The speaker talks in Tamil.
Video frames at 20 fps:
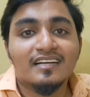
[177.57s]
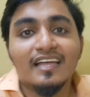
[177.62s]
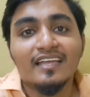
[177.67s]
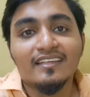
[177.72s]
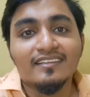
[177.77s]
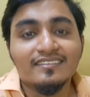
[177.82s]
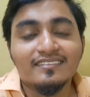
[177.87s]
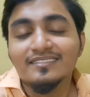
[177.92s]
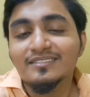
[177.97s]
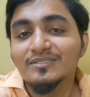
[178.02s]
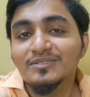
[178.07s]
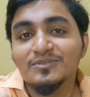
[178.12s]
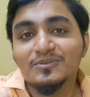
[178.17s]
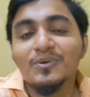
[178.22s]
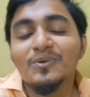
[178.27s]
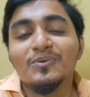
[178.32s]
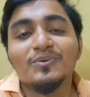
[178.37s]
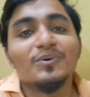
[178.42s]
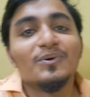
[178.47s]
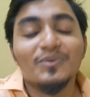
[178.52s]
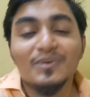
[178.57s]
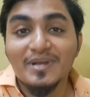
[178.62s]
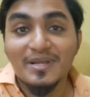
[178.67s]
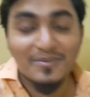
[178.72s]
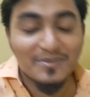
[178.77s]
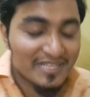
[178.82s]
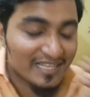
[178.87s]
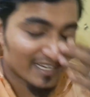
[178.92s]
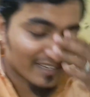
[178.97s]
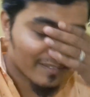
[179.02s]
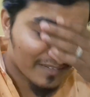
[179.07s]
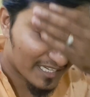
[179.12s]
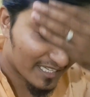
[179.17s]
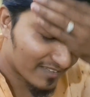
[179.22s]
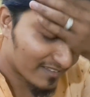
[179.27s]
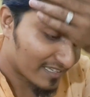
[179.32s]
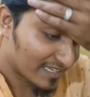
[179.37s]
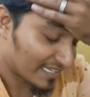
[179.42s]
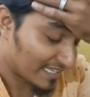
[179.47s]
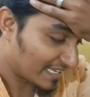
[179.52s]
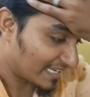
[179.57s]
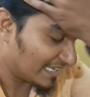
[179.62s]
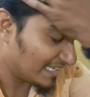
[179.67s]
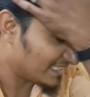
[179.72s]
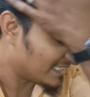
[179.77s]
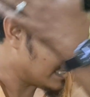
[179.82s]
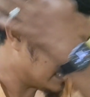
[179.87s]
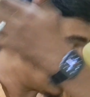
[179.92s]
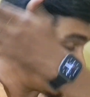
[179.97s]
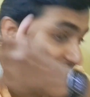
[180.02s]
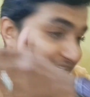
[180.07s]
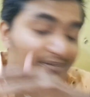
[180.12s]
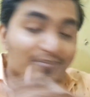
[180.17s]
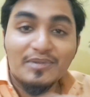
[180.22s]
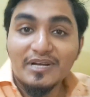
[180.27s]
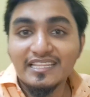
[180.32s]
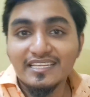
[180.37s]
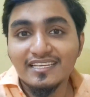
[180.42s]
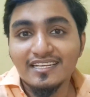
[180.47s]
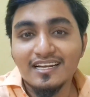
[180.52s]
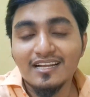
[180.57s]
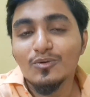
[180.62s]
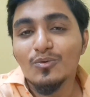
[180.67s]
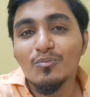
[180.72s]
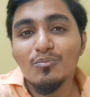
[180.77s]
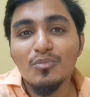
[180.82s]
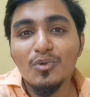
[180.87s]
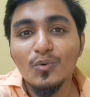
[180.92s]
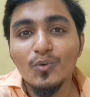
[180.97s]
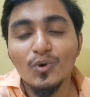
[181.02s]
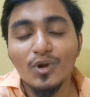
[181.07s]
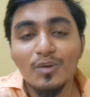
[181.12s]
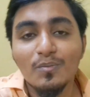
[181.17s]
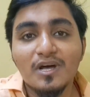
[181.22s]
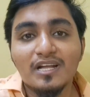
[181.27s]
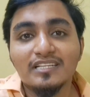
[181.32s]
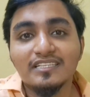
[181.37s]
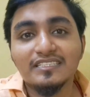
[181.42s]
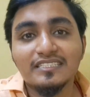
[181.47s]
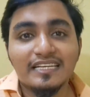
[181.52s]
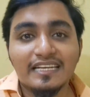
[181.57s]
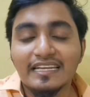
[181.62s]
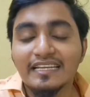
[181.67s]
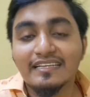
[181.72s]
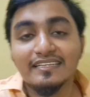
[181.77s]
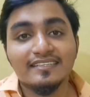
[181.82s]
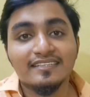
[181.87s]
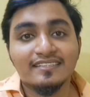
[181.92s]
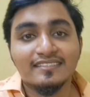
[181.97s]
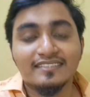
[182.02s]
கைஸ் ஒரு வழியாக பார்த்தீங்கன்னா வீட்டுக்கு வந்துட்டேன் அங்கே பார்த்தீங்கன்னா ரொம்ப கூட்டமாக இருந்ததுங்க இன்றைக்கி